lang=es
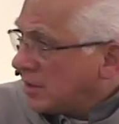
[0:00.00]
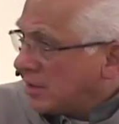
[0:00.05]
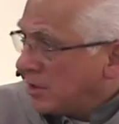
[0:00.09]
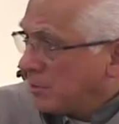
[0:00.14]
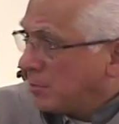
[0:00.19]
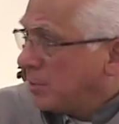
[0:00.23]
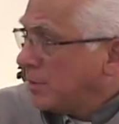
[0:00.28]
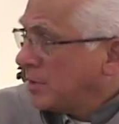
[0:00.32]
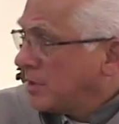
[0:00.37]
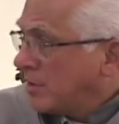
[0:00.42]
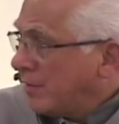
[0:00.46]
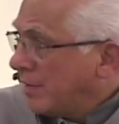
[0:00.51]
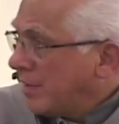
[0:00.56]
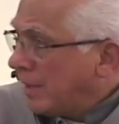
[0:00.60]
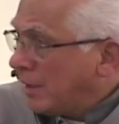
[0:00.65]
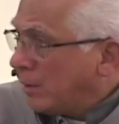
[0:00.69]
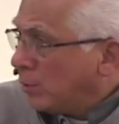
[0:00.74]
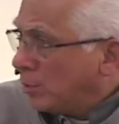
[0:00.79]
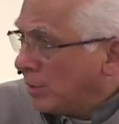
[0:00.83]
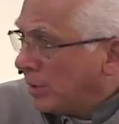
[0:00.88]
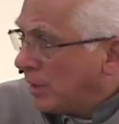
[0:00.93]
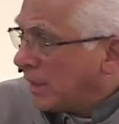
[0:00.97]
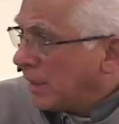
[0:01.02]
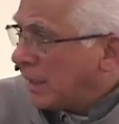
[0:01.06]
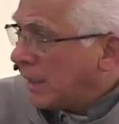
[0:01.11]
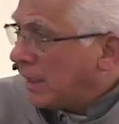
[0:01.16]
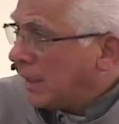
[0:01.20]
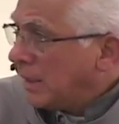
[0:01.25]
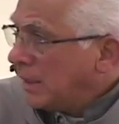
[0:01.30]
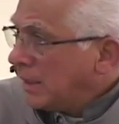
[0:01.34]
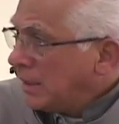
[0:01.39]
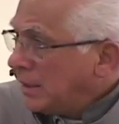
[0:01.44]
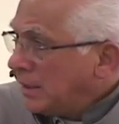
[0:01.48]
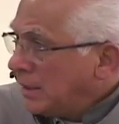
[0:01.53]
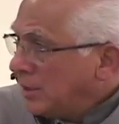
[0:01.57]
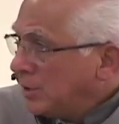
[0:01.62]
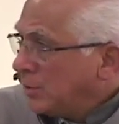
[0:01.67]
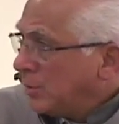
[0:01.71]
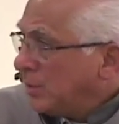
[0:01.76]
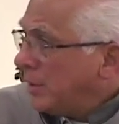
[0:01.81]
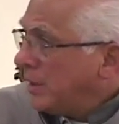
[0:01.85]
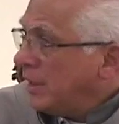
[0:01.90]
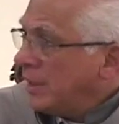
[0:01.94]
responsabilidad única, ni
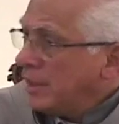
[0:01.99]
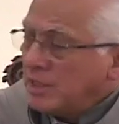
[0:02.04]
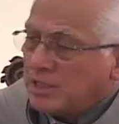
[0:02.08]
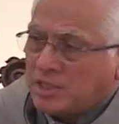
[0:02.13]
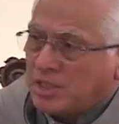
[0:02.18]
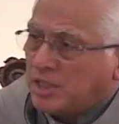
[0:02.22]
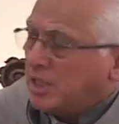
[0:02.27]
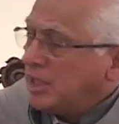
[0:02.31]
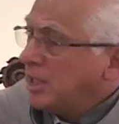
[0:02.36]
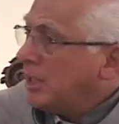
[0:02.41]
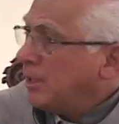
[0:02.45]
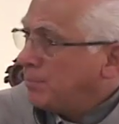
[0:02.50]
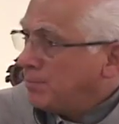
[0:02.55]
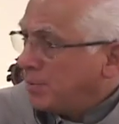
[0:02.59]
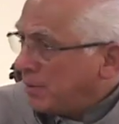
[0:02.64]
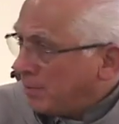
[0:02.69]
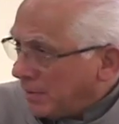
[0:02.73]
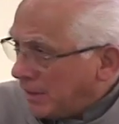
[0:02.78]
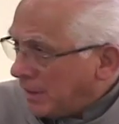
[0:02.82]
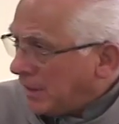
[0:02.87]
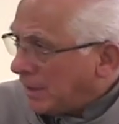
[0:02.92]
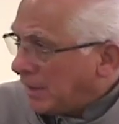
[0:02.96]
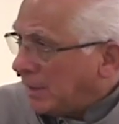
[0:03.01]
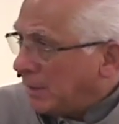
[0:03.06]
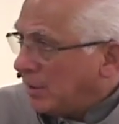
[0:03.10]
yo diría ni siquiera primera